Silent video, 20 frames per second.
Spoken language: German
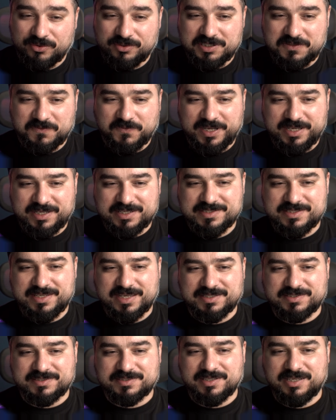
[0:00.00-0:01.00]
Und ich feiere es
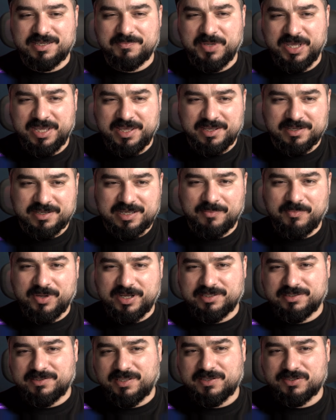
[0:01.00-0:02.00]
extrem.
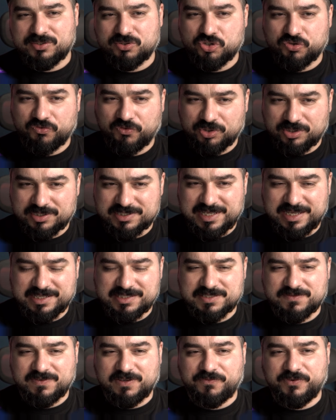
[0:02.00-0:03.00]
Kameratechnisch wird es ein,
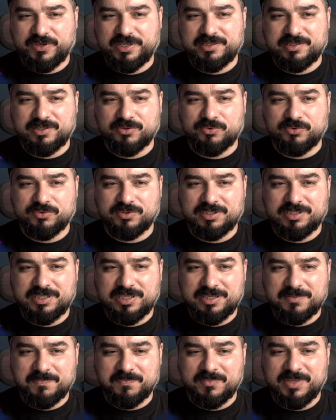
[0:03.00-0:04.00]
zwei Veränderungen
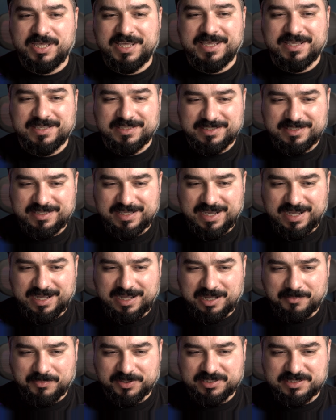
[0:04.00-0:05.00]
geben. Ja,
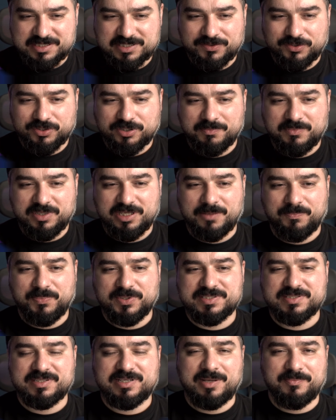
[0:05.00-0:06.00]
aber die
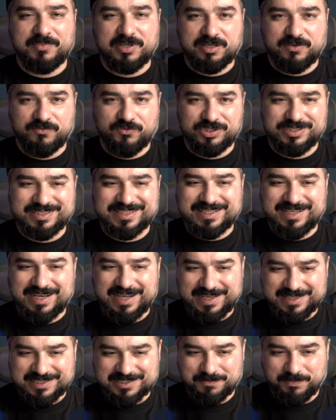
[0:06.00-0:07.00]
200-Megapixel-Kamera wird
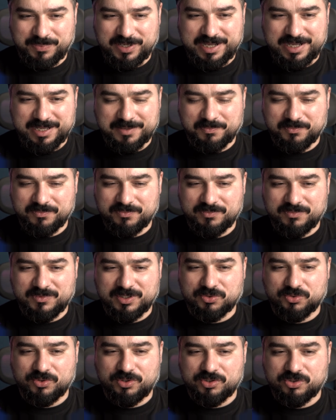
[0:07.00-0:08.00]
gleich bleiben.
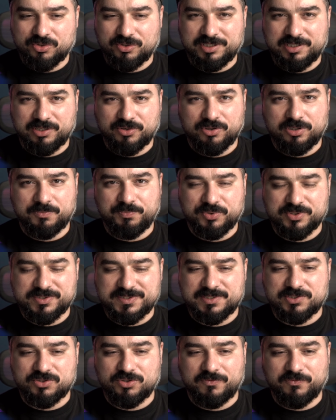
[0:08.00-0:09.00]
Natürlich auch der neue
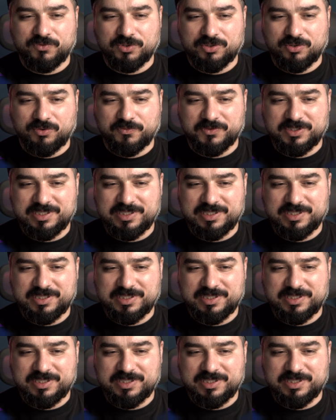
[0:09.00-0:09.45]
Prozessor wird auf